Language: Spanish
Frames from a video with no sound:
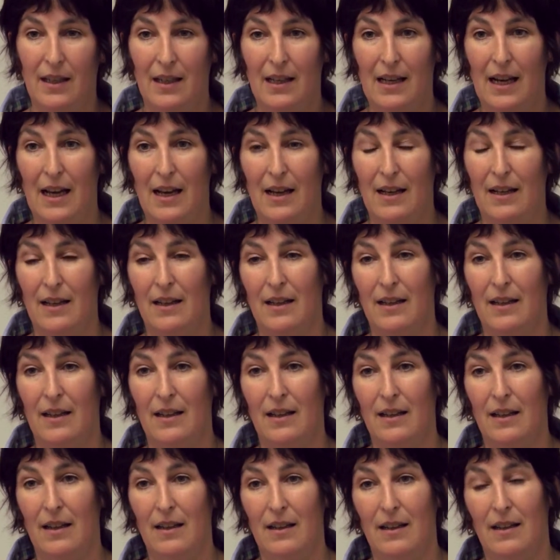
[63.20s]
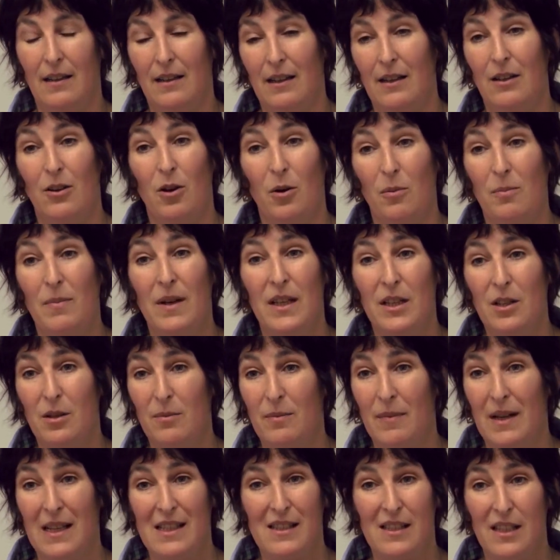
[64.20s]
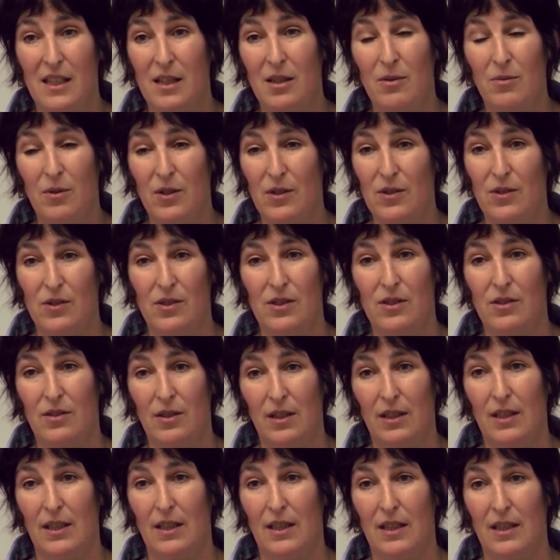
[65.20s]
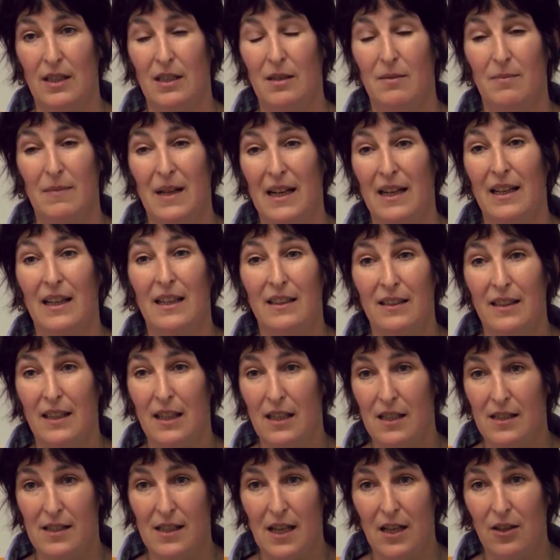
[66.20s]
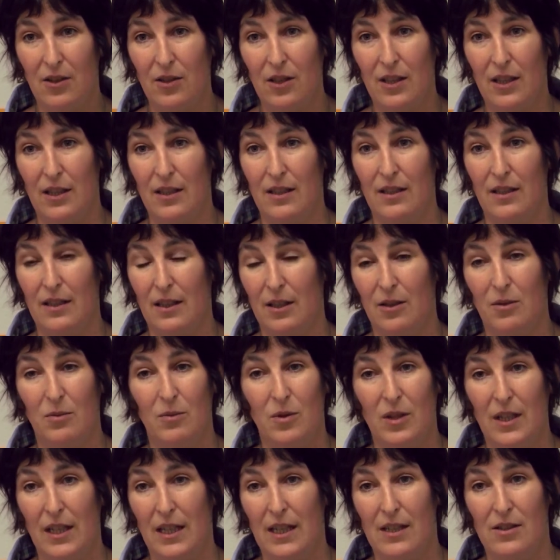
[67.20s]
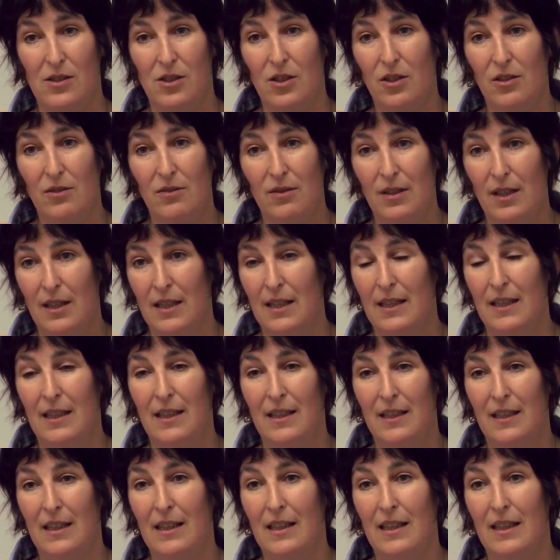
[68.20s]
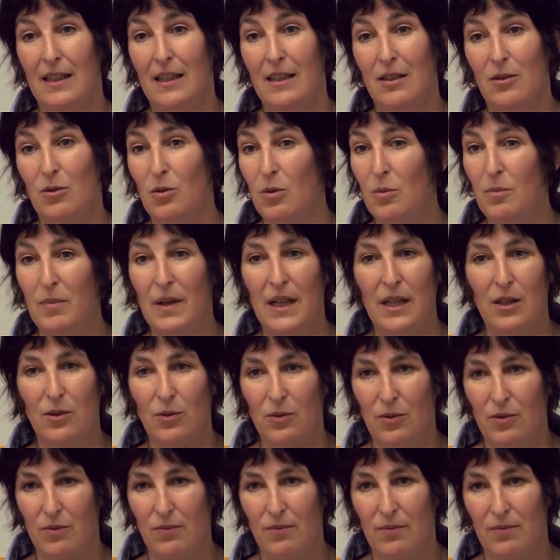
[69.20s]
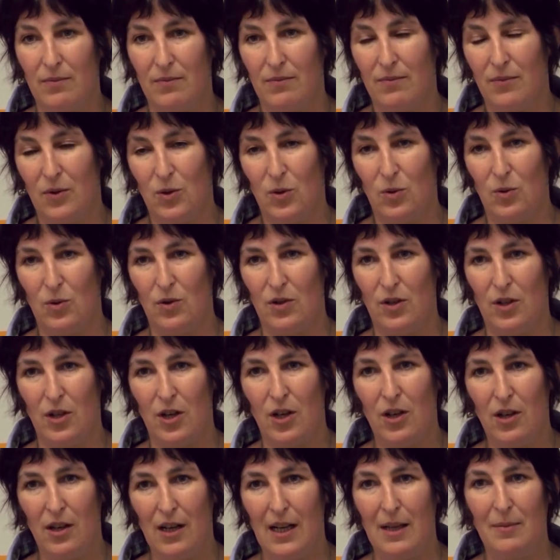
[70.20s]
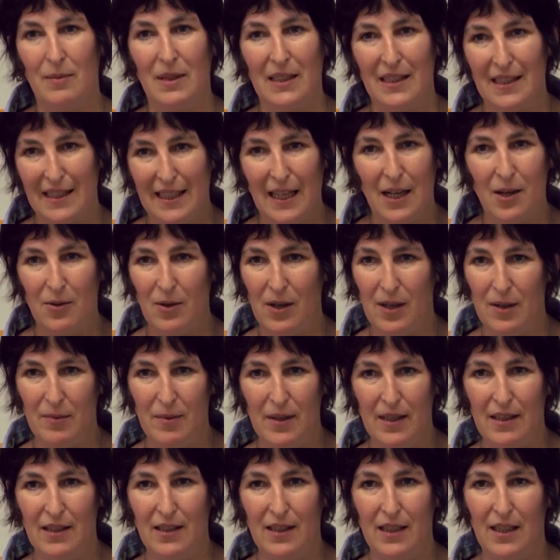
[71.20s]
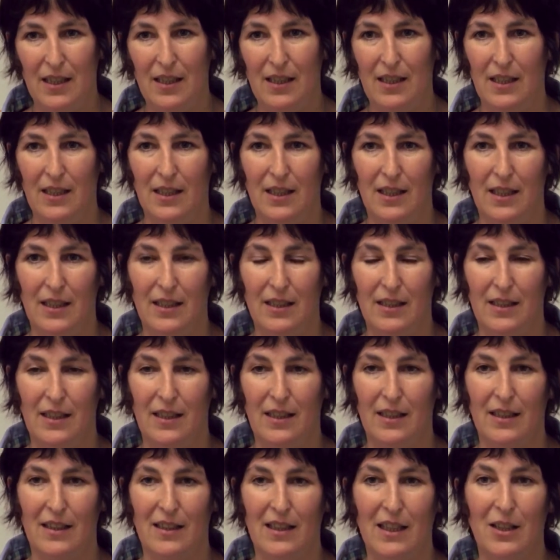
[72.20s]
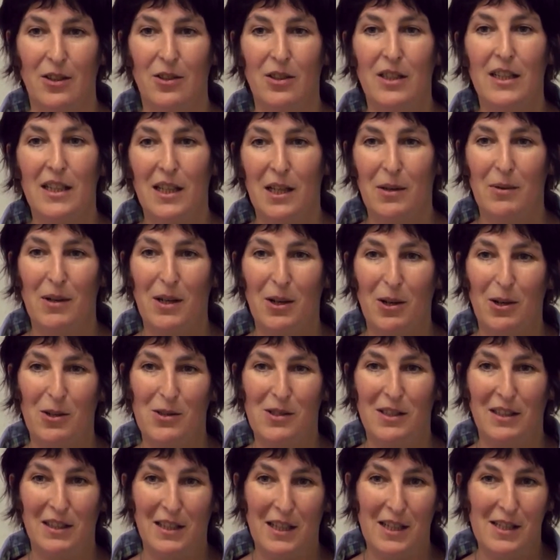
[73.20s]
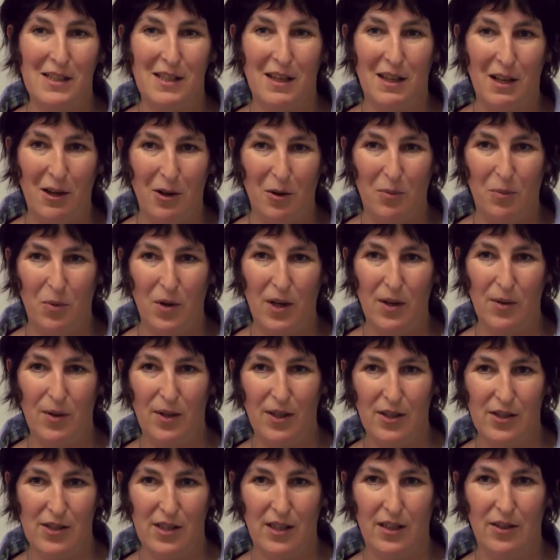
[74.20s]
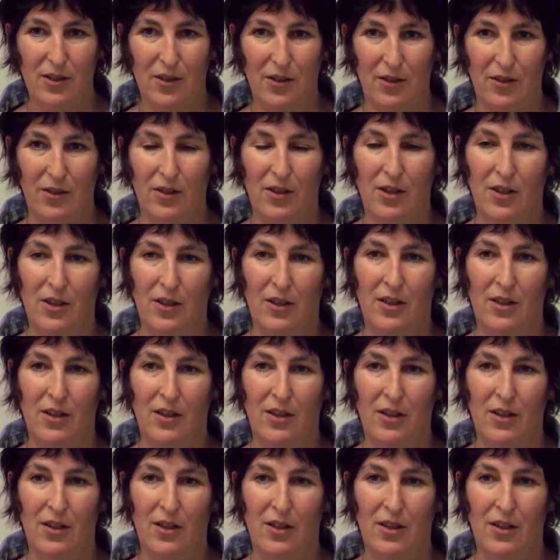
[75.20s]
los medios masivos eh, y mercantilizados de, comunicación eh, cumplen un, rol lamentablemente este, que no tiene que ver con los intereses de los pueblos, sino